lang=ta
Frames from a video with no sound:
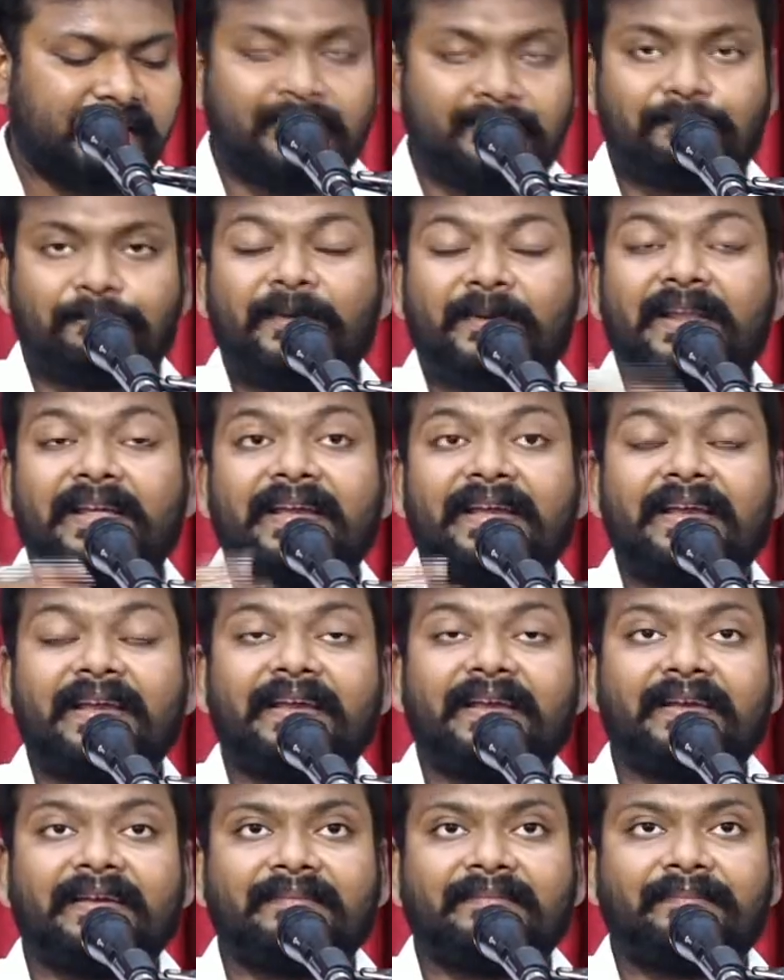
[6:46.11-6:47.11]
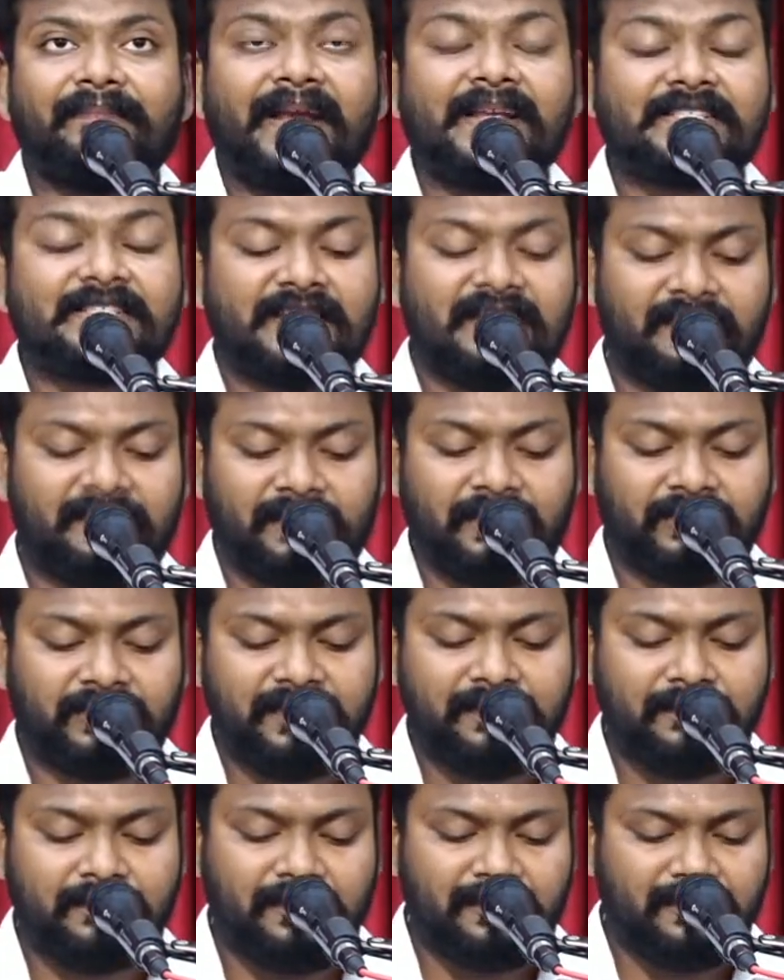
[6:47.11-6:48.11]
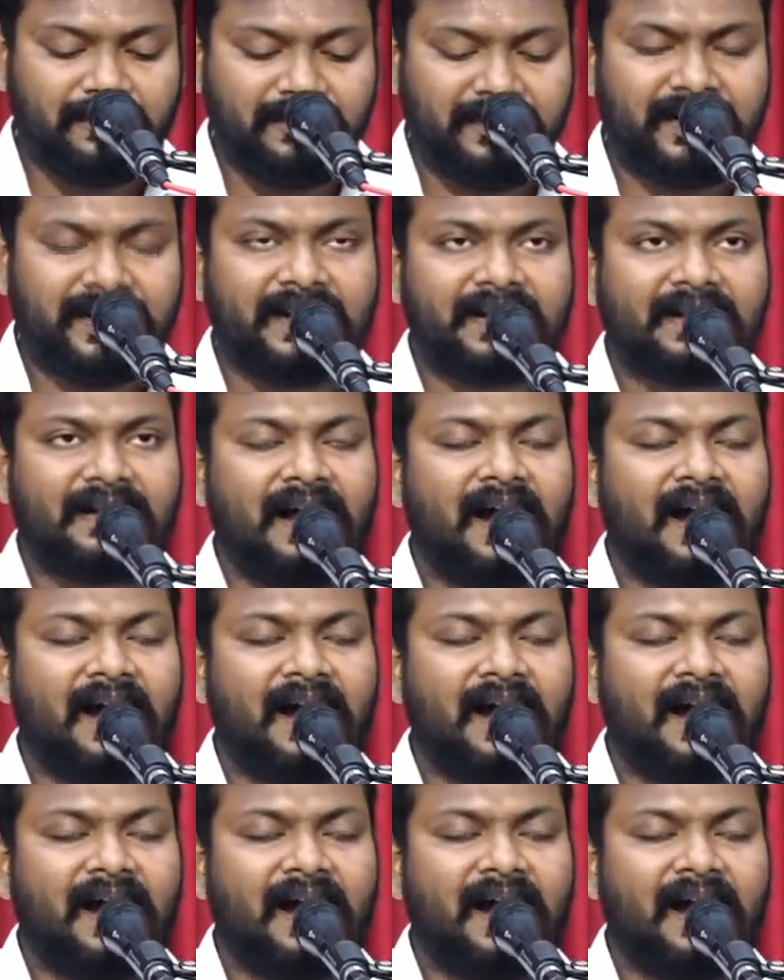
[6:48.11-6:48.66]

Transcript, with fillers: இப்படி பேசின போது மூன்று